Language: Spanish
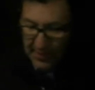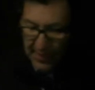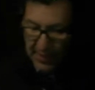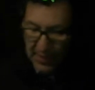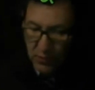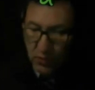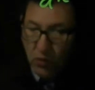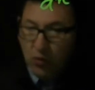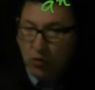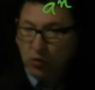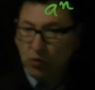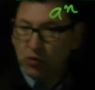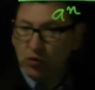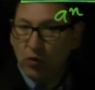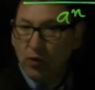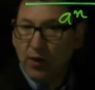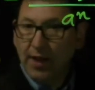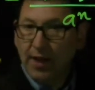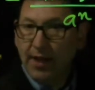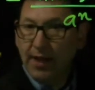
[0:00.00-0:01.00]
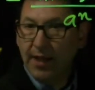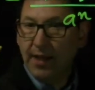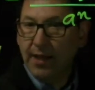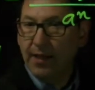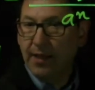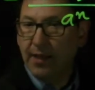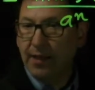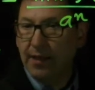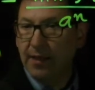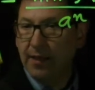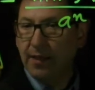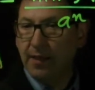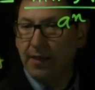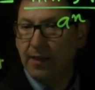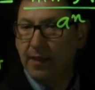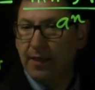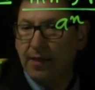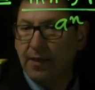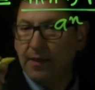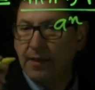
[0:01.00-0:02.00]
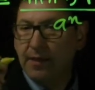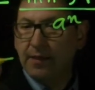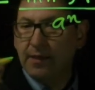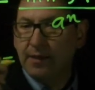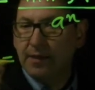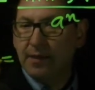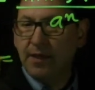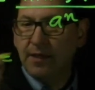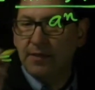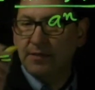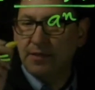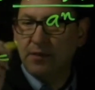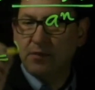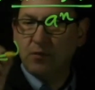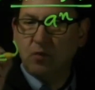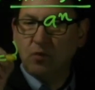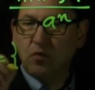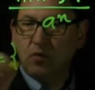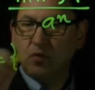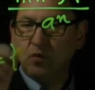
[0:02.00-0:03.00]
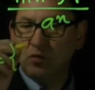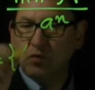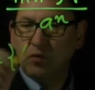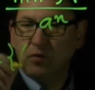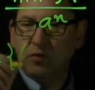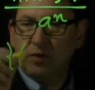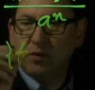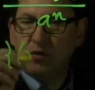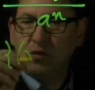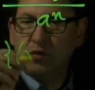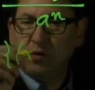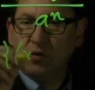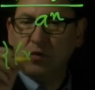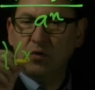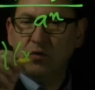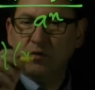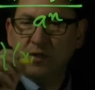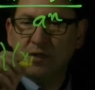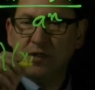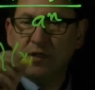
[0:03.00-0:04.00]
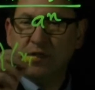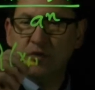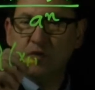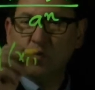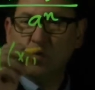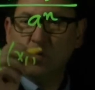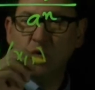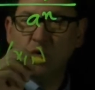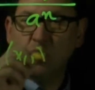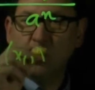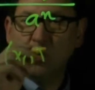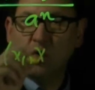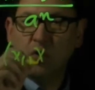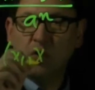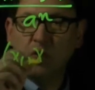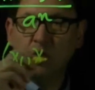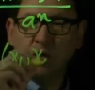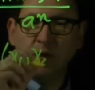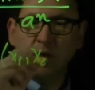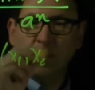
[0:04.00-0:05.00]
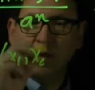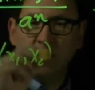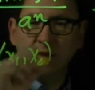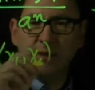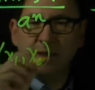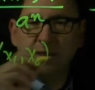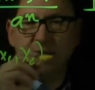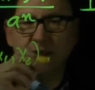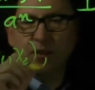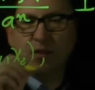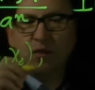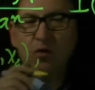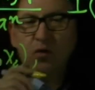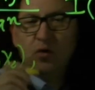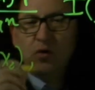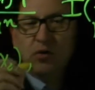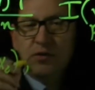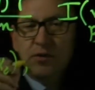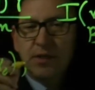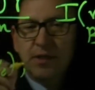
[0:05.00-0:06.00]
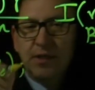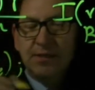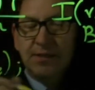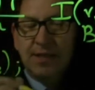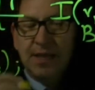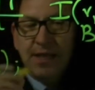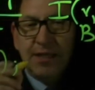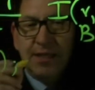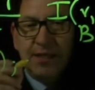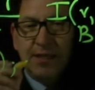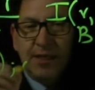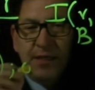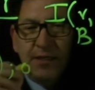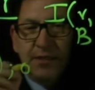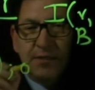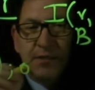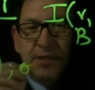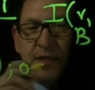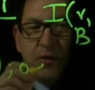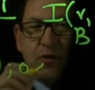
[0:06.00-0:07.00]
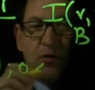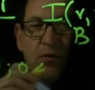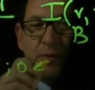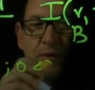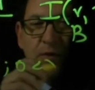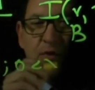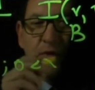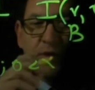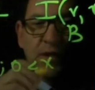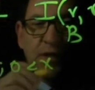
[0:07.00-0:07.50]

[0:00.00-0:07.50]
el conjunto A es el conjunto de todos los x1 y x2 tales que 0 es menor que